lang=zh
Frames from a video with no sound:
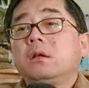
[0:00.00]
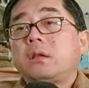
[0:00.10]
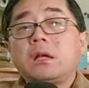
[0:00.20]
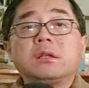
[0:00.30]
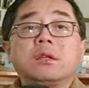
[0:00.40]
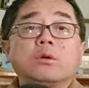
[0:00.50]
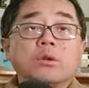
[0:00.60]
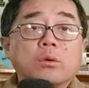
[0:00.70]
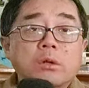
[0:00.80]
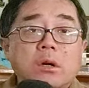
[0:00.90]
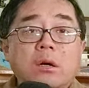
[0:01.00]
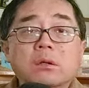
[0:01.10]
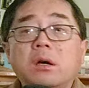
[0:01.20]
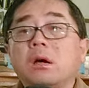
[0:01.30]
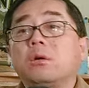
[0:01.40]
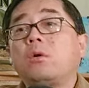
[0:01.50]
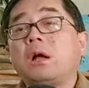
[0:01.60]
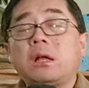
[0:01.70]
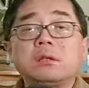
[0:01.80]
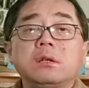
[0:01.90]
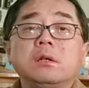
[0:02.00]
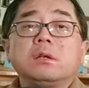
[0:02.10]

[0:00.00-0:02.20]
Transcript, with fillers: 那牛牛的很，那很快他